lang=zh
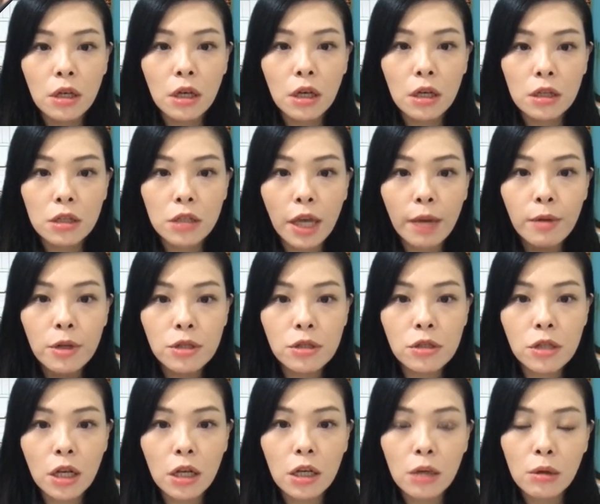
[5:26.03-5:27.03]
呃，台北市
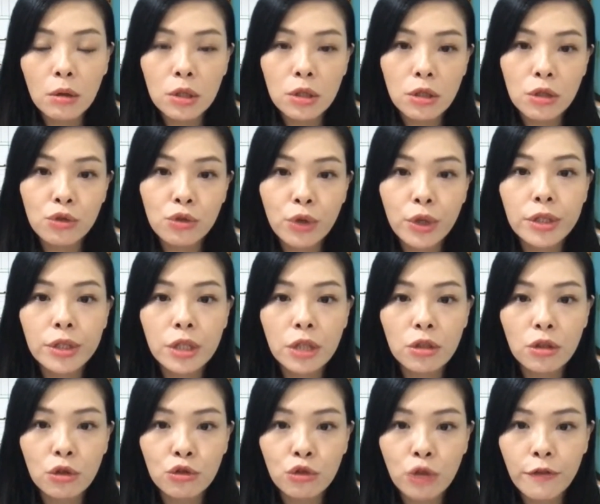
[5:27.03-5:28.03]
长柯文哲昨天接
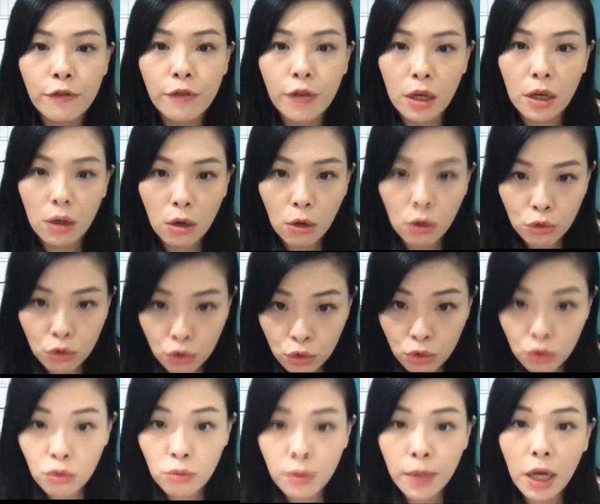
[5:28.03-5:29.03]
受专访控
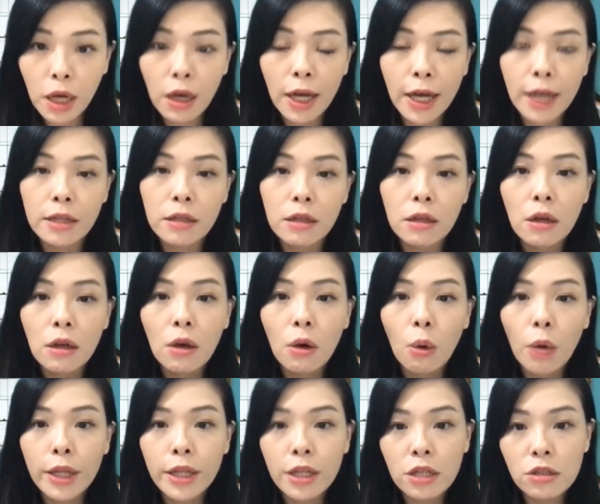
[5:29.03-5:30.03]
诉，包含
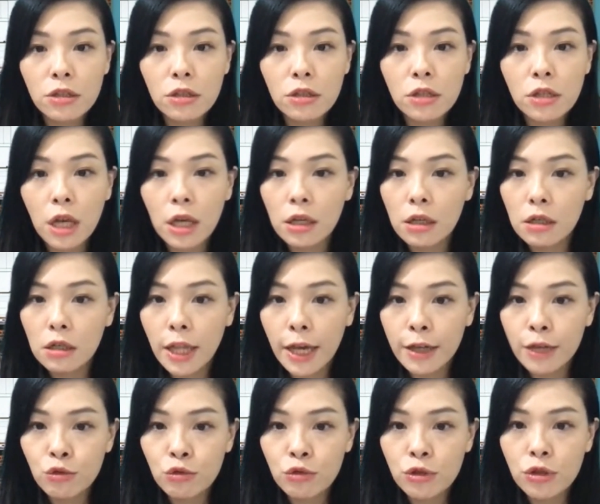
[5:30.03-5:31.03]
华南市场和莱
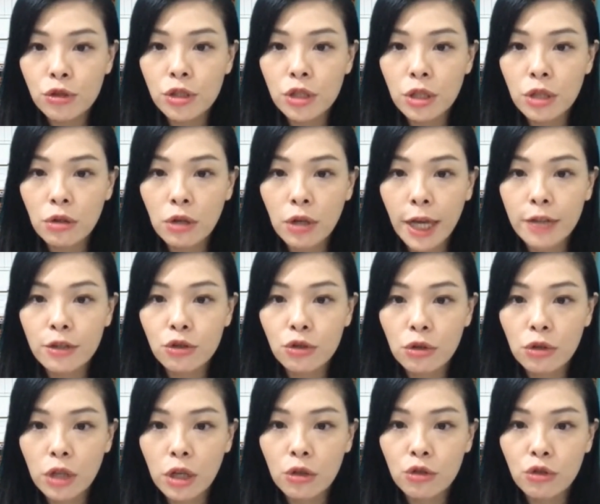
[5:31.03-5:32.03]
猪事件都感
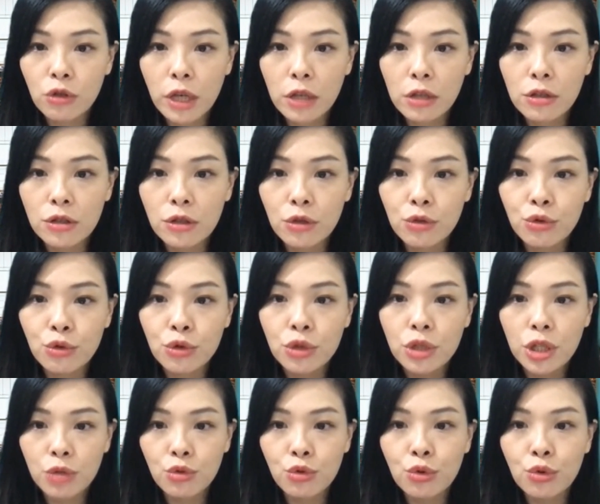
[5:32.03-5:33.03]
受到中央设局
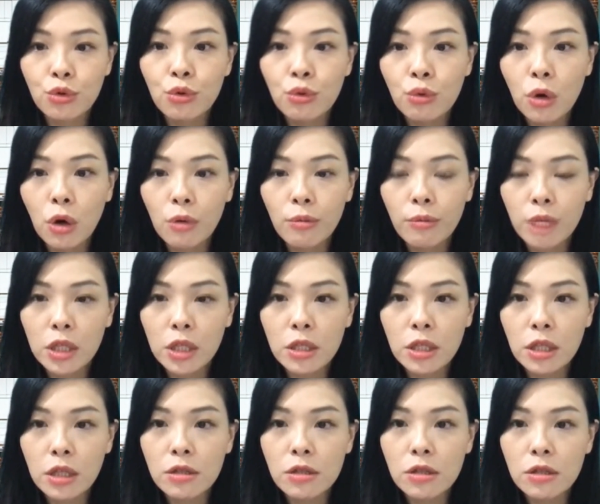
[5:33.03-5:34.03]
请君入瓮，明
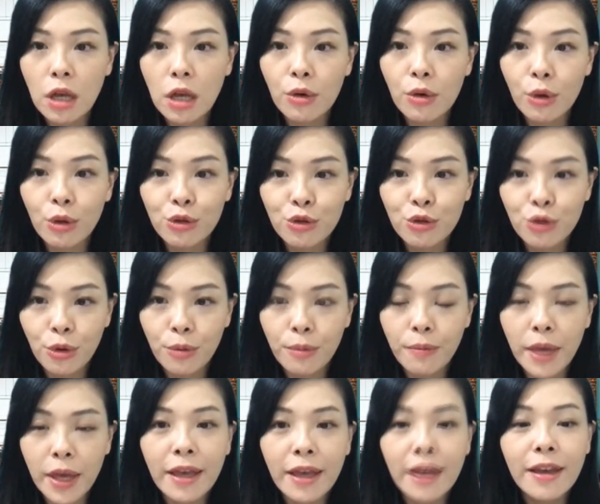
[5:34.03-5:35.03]
显是早有准
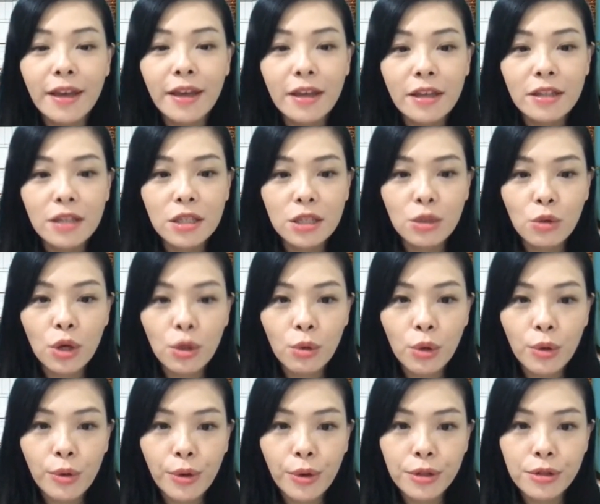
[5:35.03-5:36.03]
备。请问
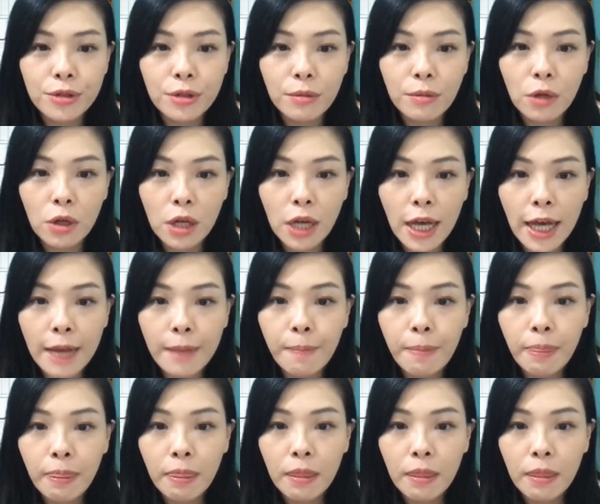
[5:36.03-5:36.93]
委员怎么看？